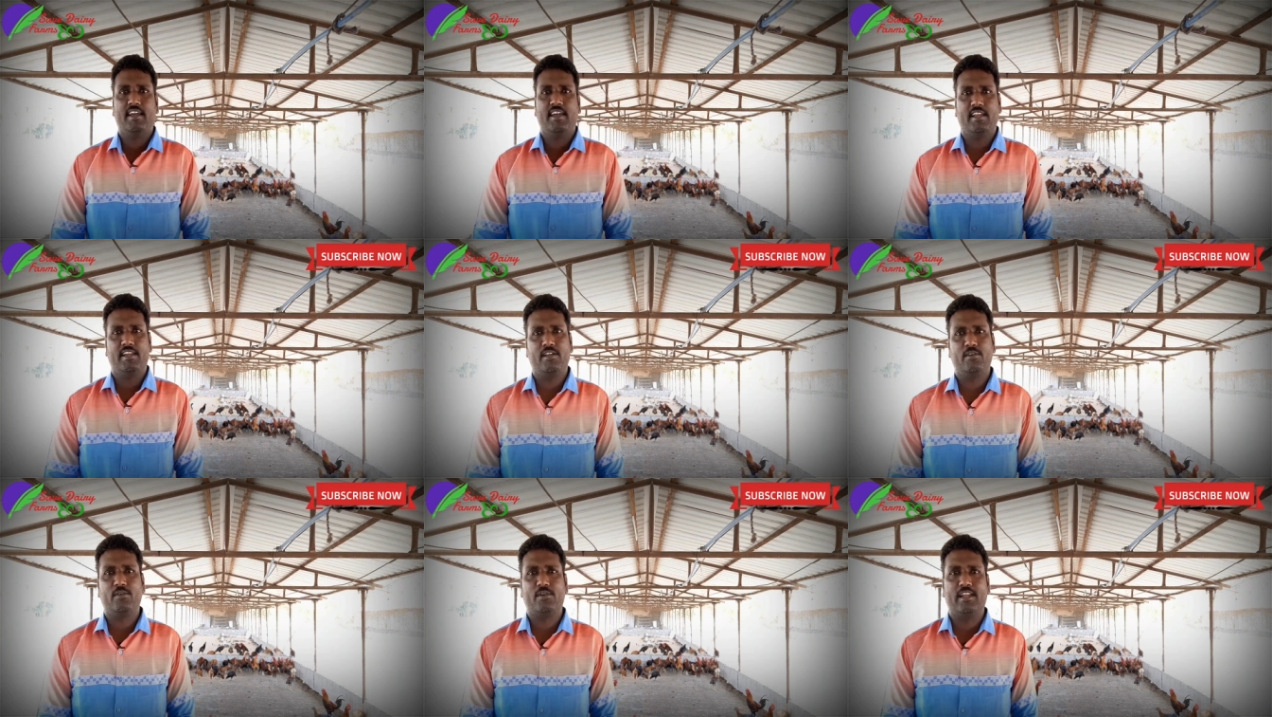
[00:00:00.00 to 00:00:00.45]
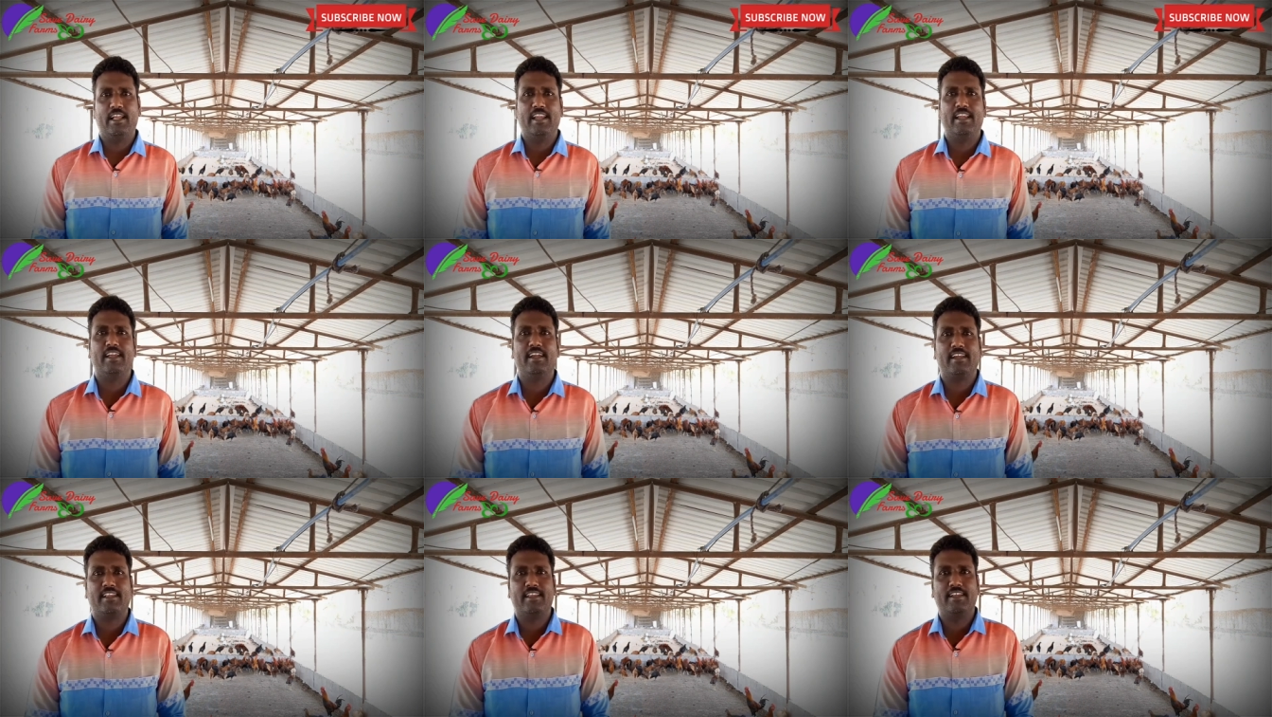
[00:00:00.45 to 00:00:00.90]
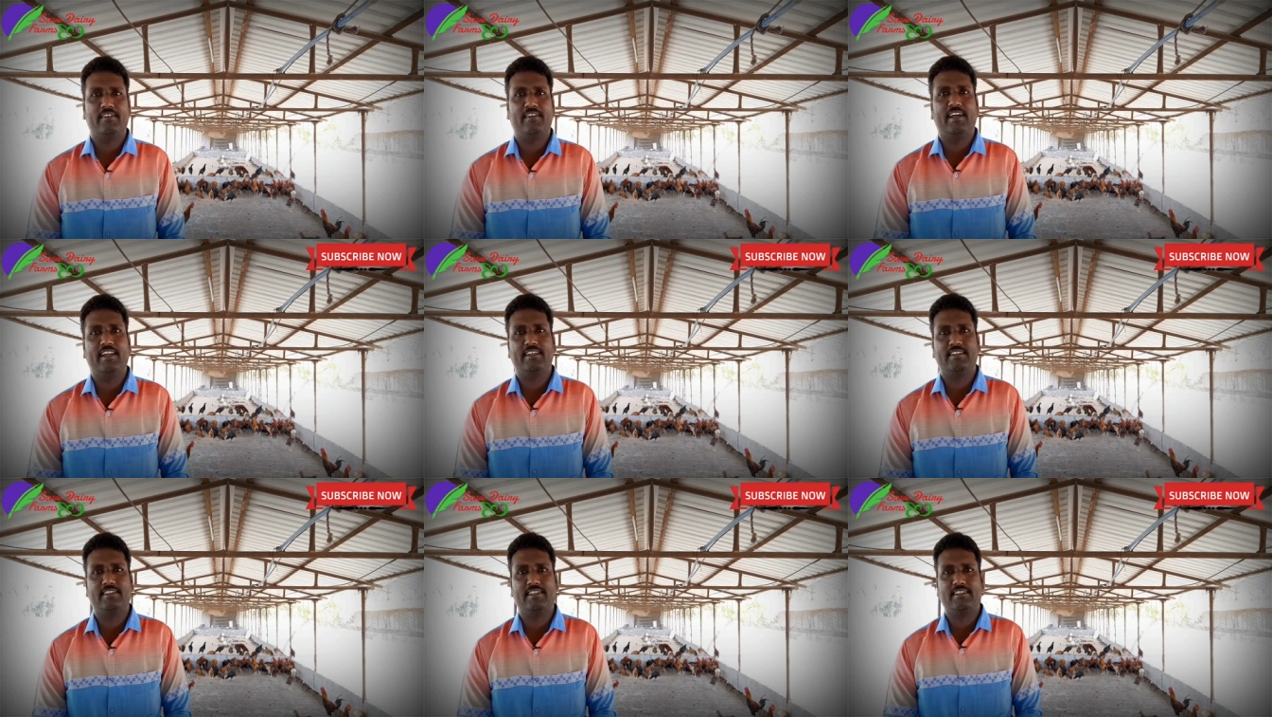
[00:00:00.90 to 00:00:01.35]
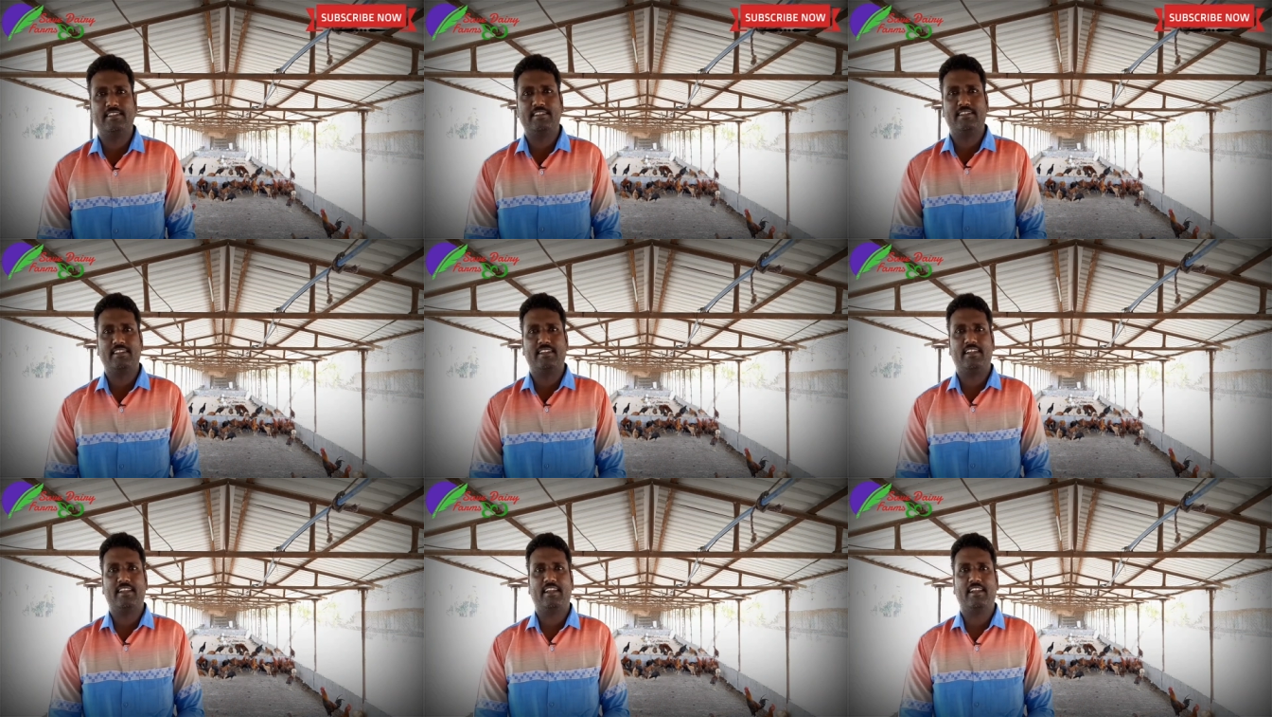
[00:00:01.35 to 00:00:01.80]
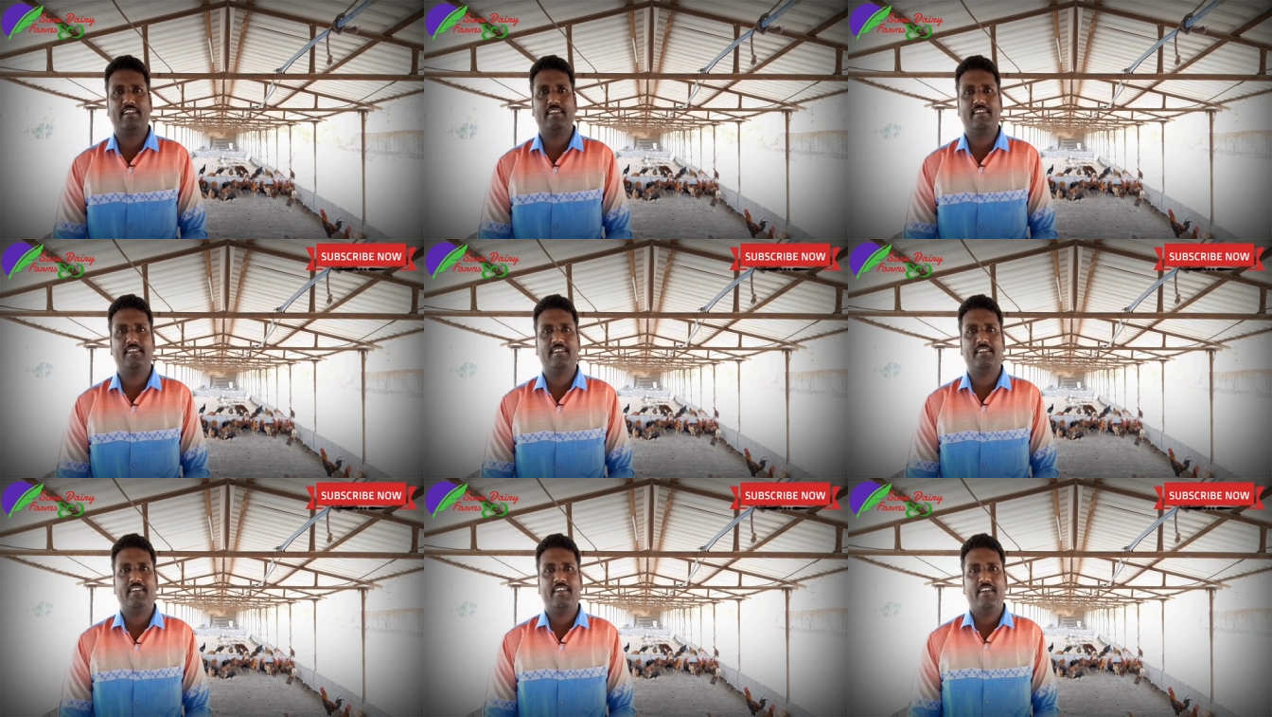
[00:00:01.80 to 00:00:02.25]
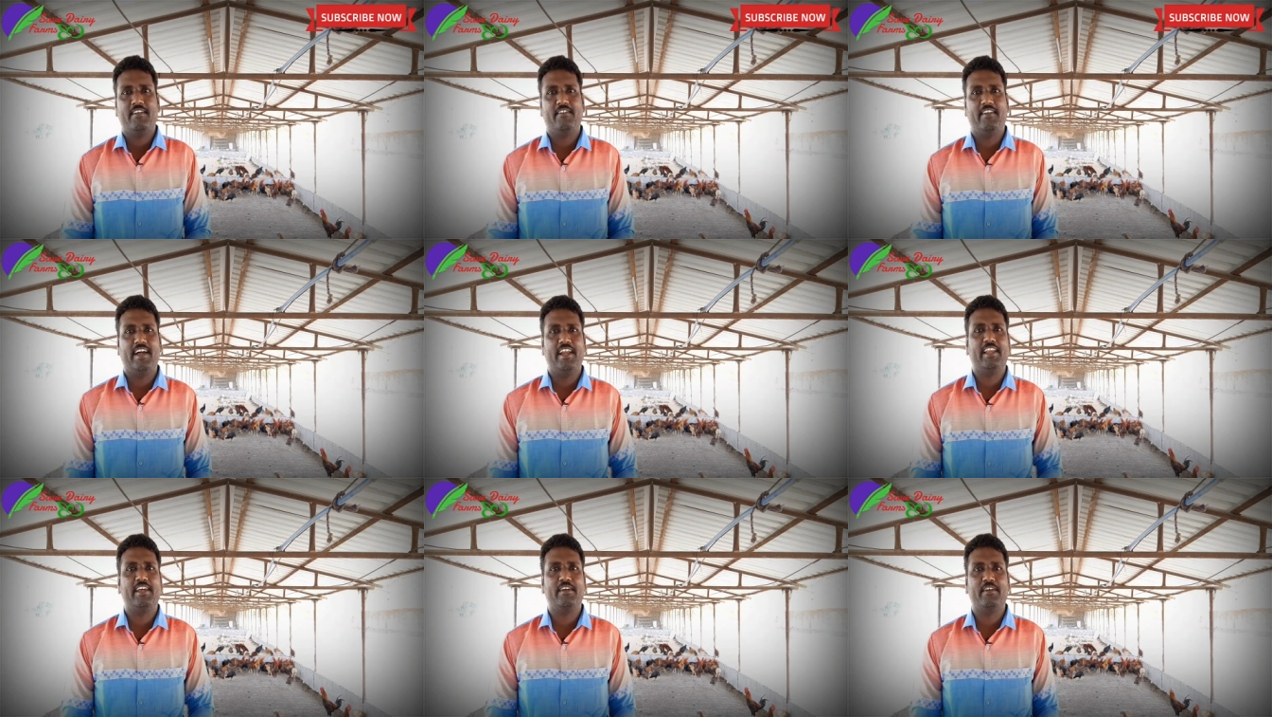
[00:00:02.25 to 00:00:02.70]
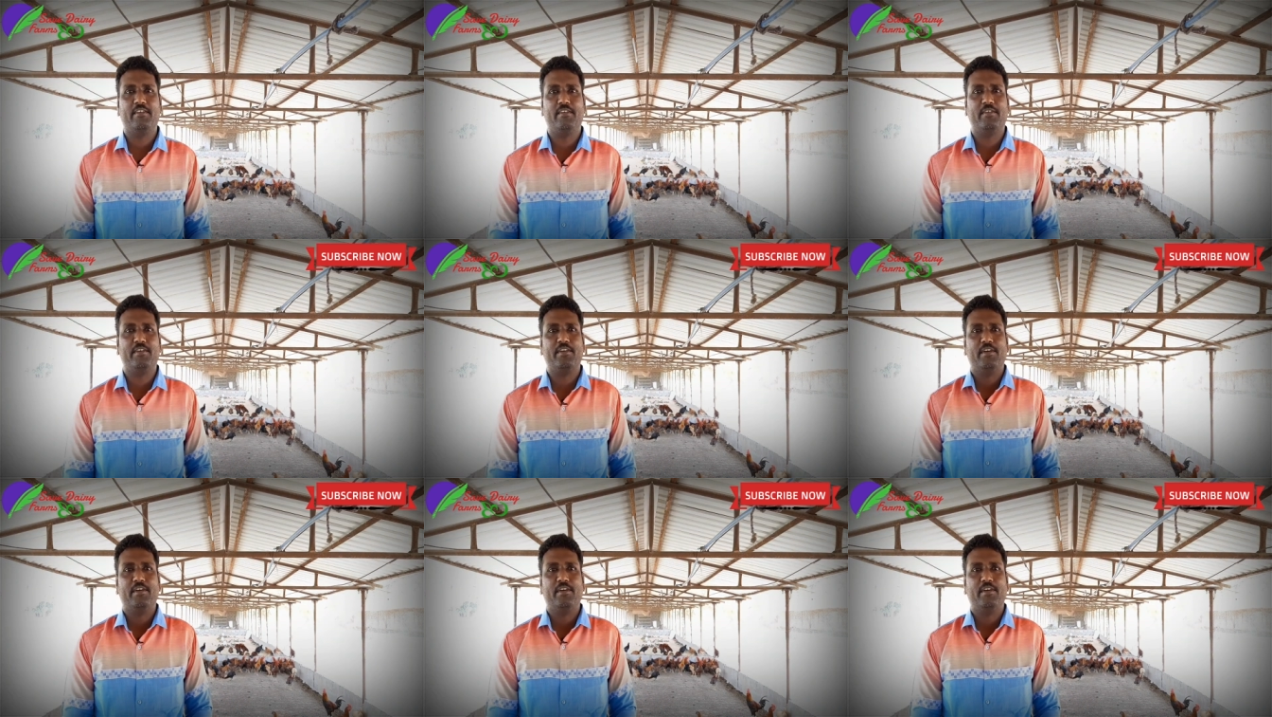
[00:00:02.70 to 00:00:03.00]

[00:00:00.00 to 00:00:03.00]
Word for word: ஏன்னா ஒரு நல்ல இடத்துல வேலை செஞ்சுருந்தேன் நான் வேலையை